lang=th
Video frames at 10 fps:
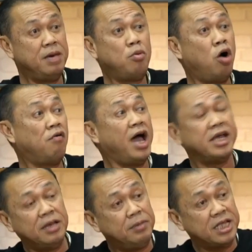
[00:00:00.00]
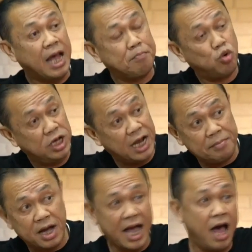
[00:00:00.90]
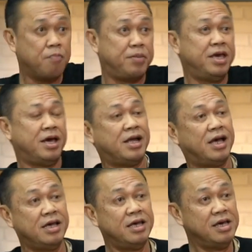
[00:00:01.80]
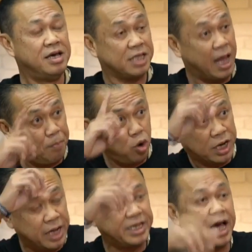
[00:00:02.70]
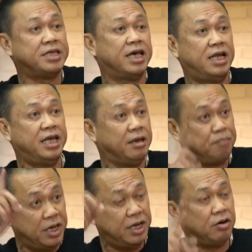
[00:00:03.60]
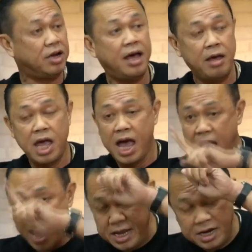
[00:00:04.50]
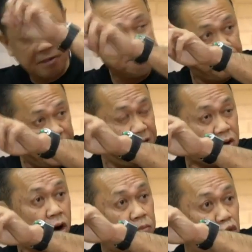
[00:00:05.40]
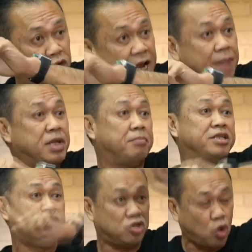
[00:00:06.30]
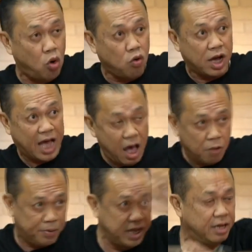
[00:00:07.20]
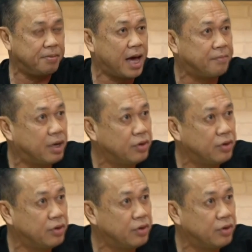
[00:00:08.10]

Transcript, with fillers: พี่มองว่าไอ้ที่พี่ทำบุรีรัมย์มาเก้า9 ปีอะนะถ้าปลดกัญชาเสรีอีกปีเดียวนะ ไอ้หนึ่งปีของบุรีรัมย์เนี่ยมันจะโตกว่า 9 ปีที่ผ่านมา